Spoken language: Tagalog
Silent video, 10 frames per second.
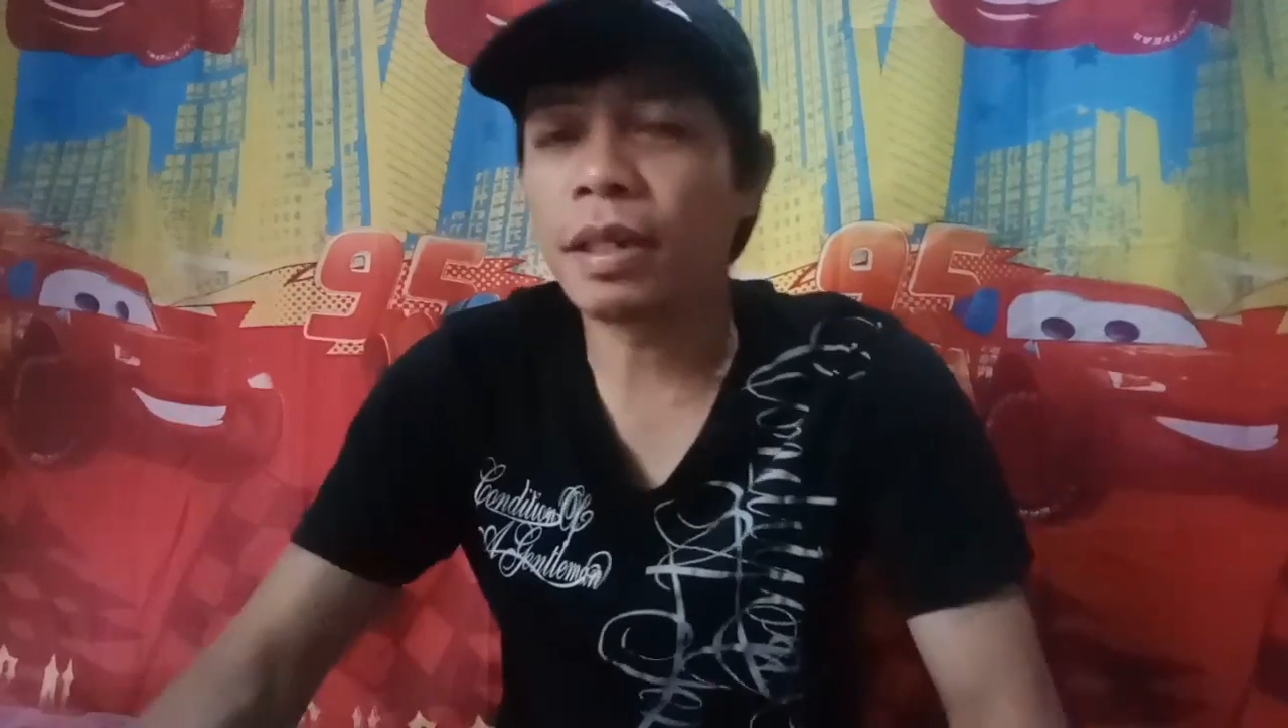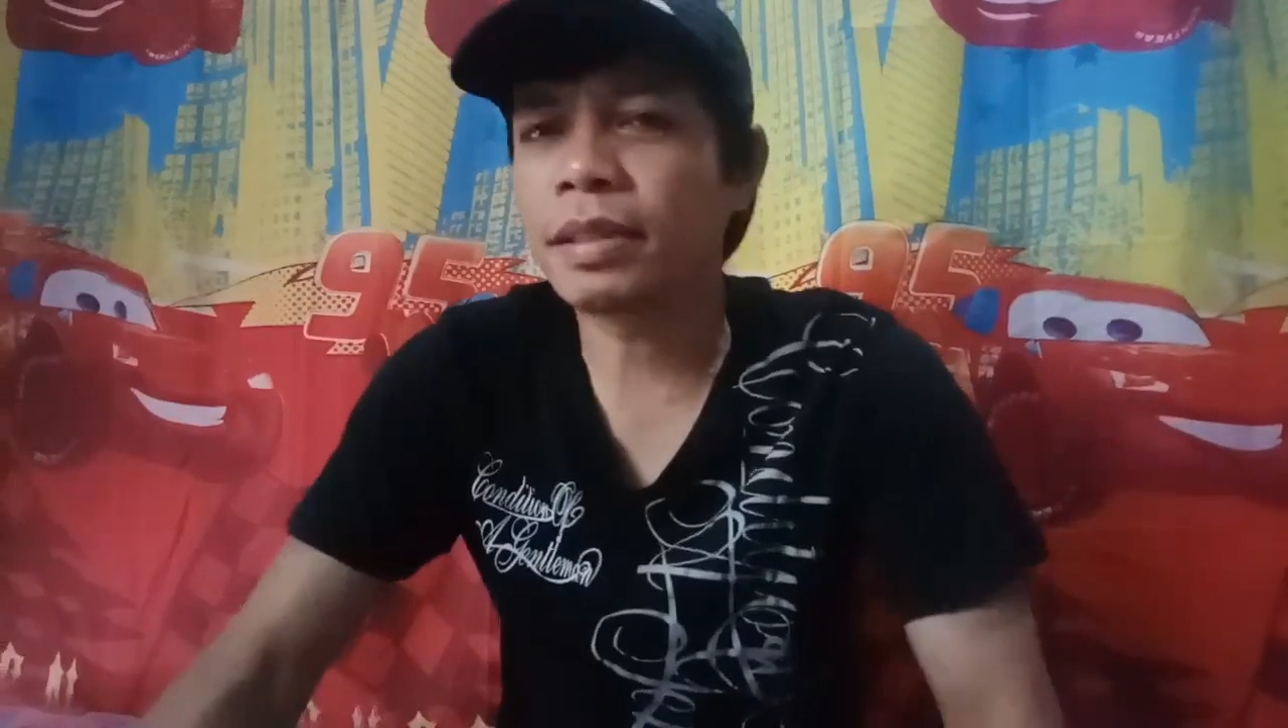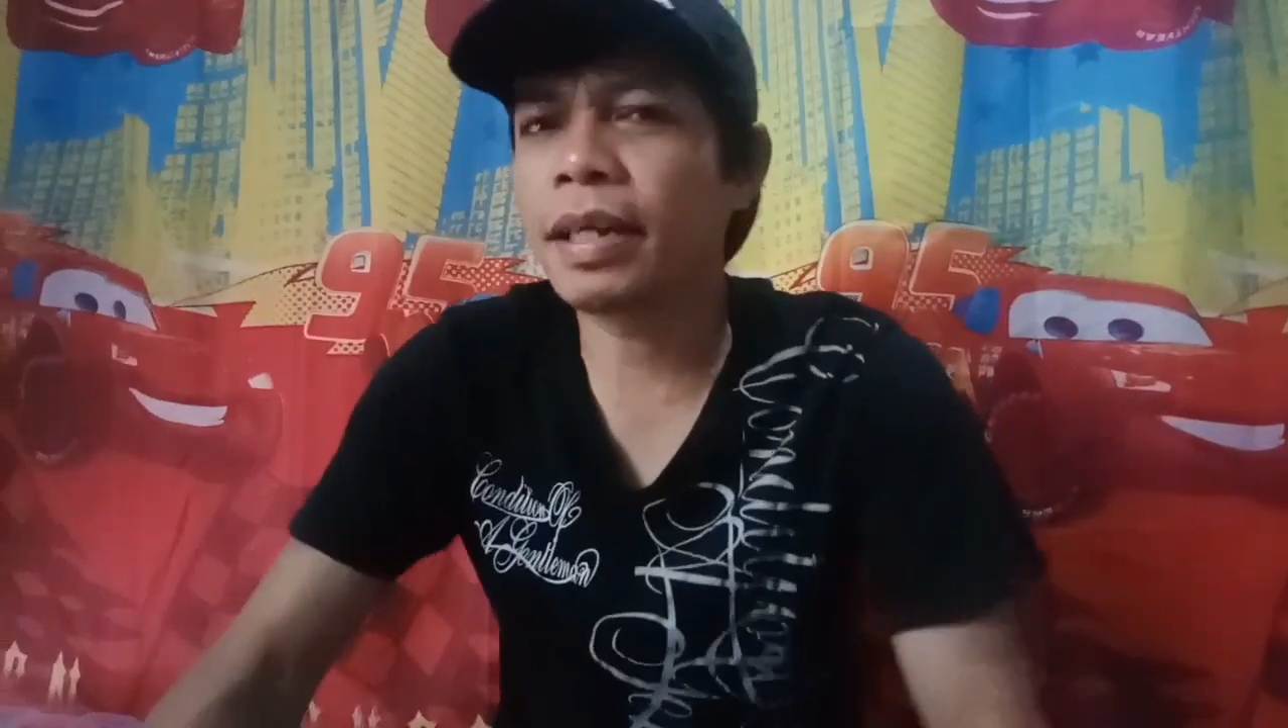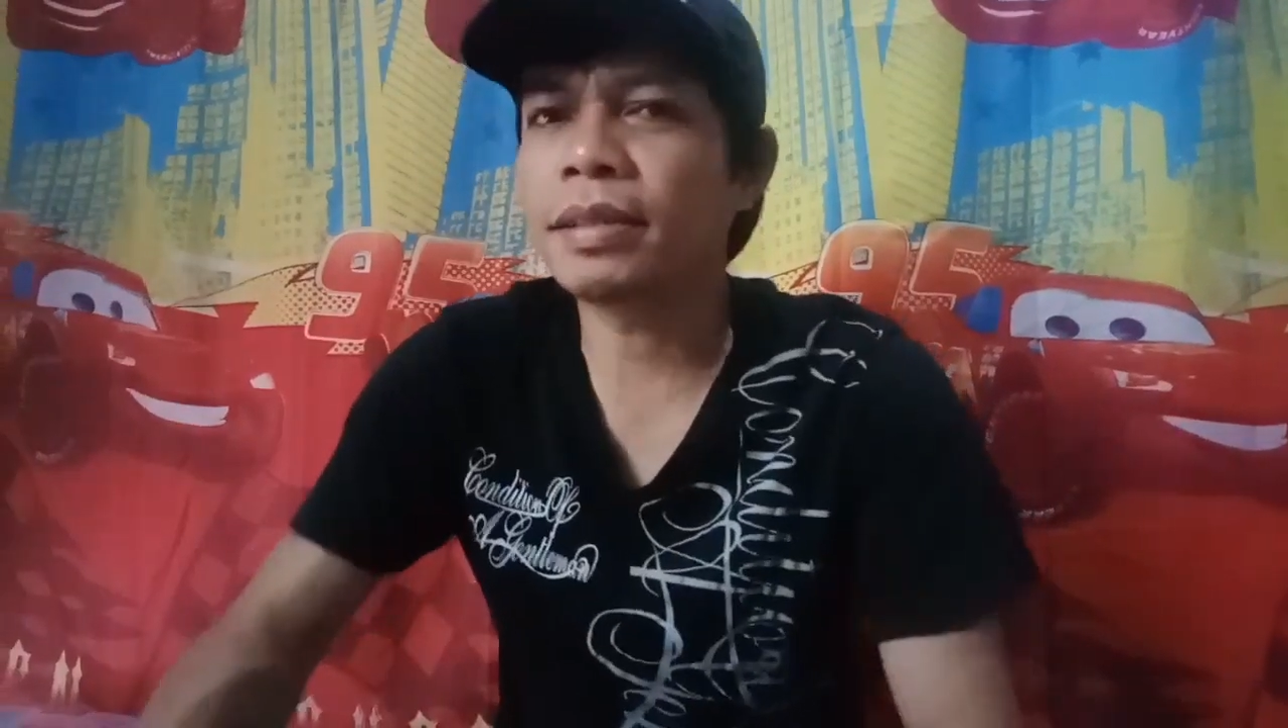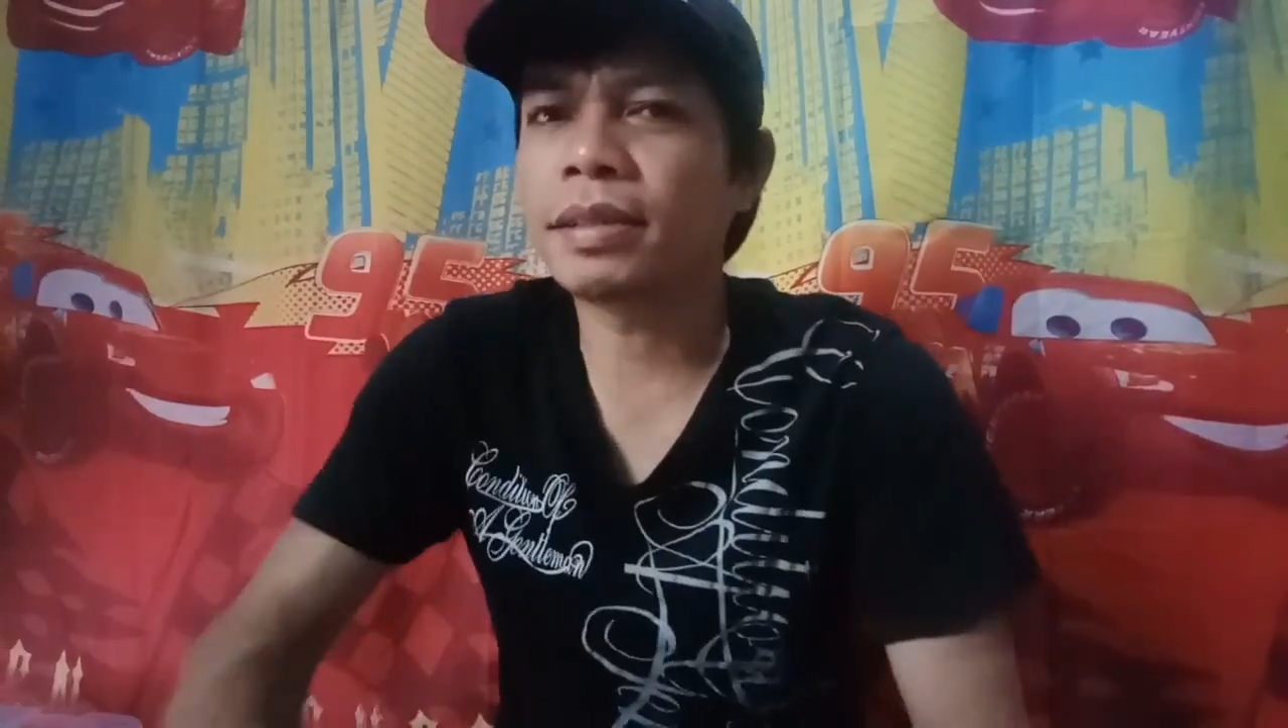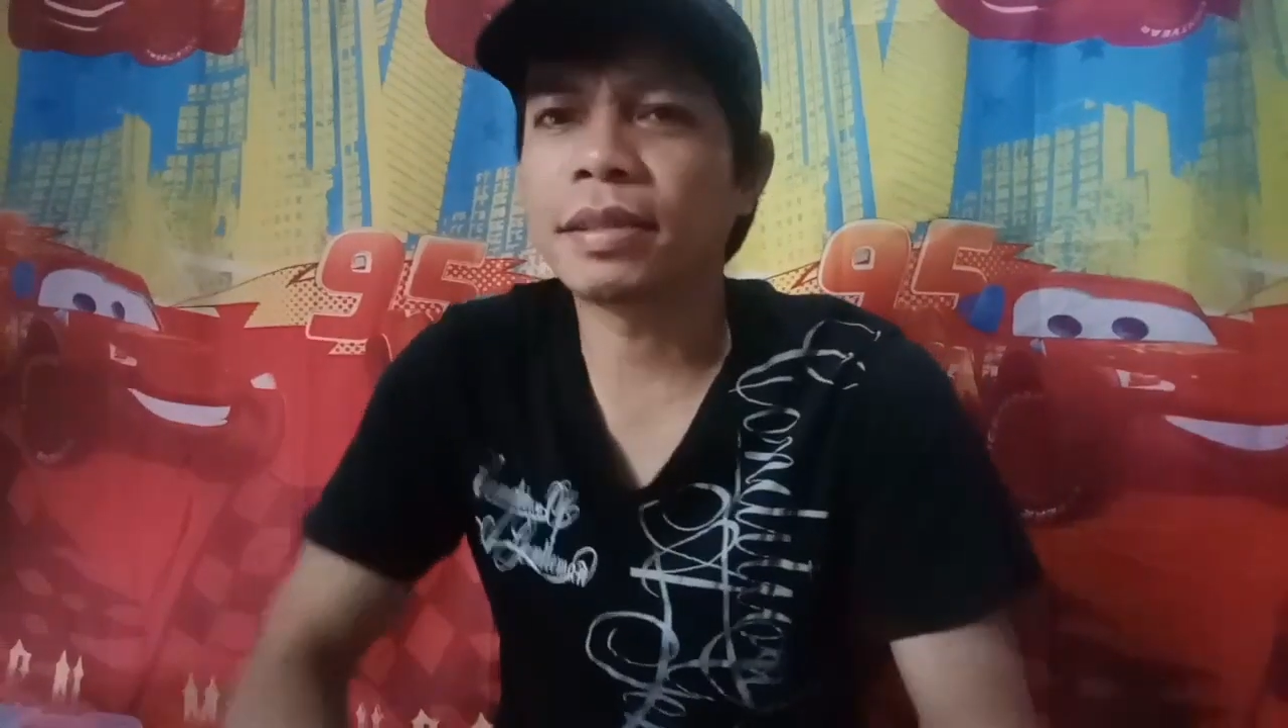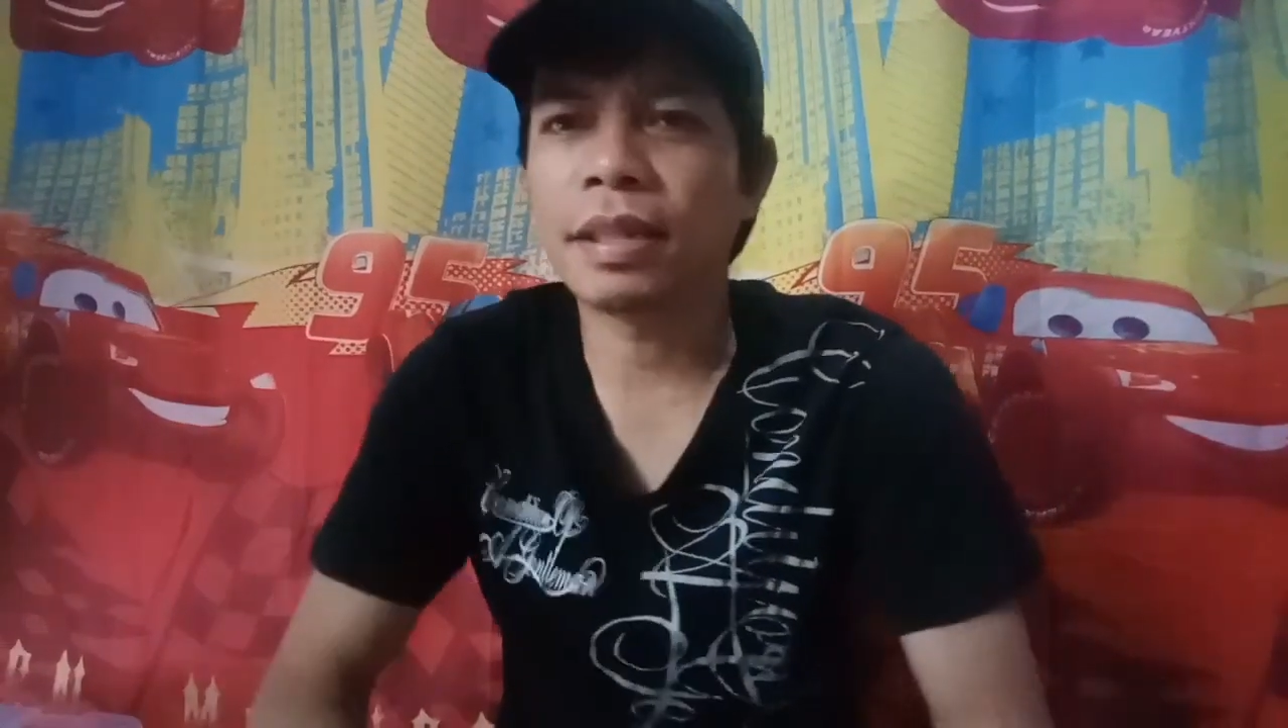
Alright guys,